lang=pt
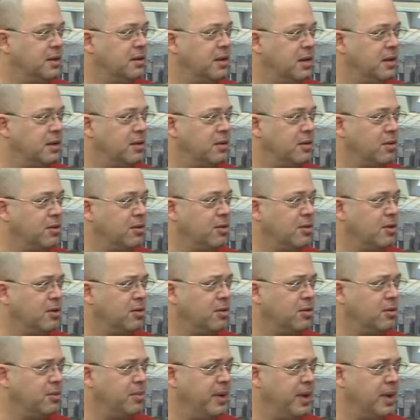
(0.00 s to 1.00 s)
nesses outros
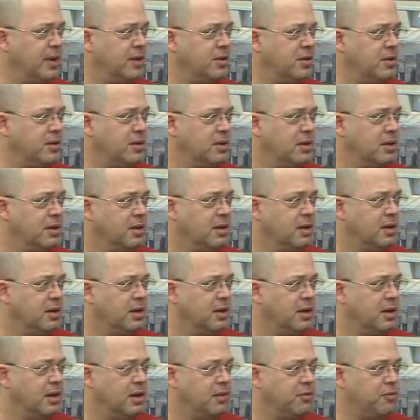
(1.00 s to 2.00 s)
instrumentos
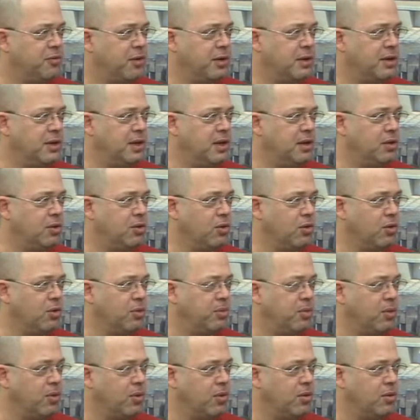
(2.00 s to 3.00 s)
facilitou um
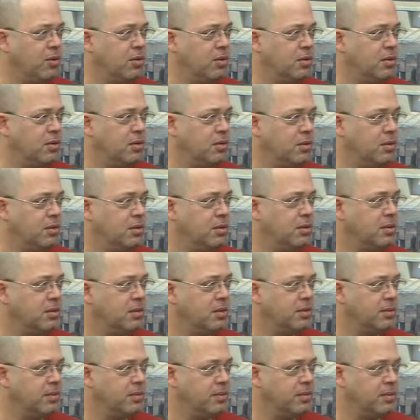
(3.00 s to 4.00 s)
pouco
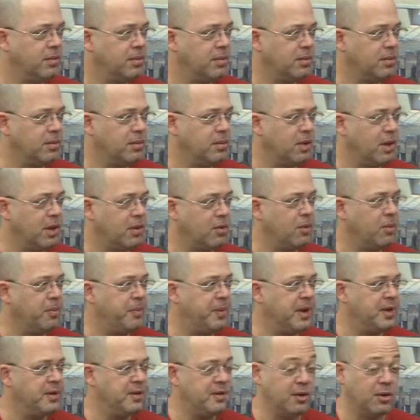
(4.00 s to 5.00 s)
a
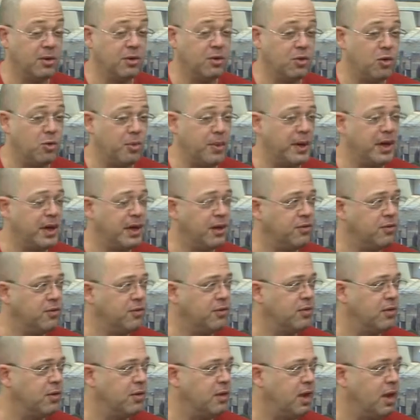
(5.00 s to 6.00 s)
compreensão de como é que eles
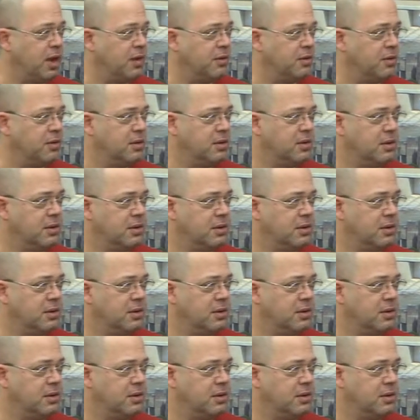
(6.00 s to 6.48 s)
funcionavam.